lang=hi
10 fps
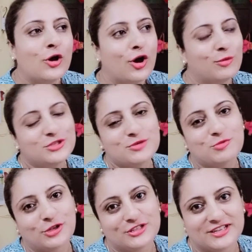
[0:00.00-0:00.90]
और मुझे
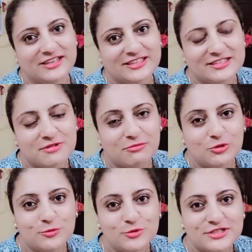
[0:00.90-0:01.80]
बहुत अच्छा लगता है जब आप
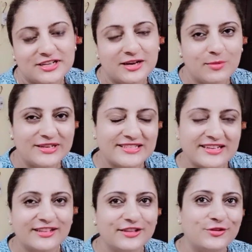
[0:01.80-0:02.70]
लोग मुझे कमेंट्स
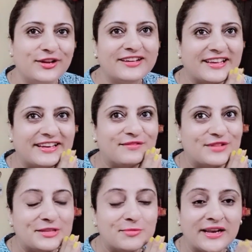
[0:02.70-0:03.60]
करते हो ना कि
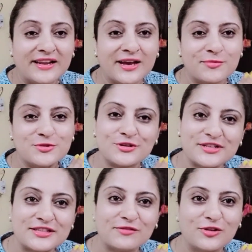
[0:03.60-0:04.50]
नवनीत भले ही आप छोटा
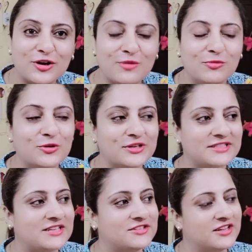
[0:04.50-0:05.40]
सा ब्लॉग हम लोग के
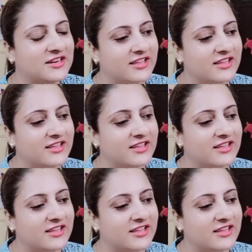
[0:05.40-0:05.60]
साथ शेयर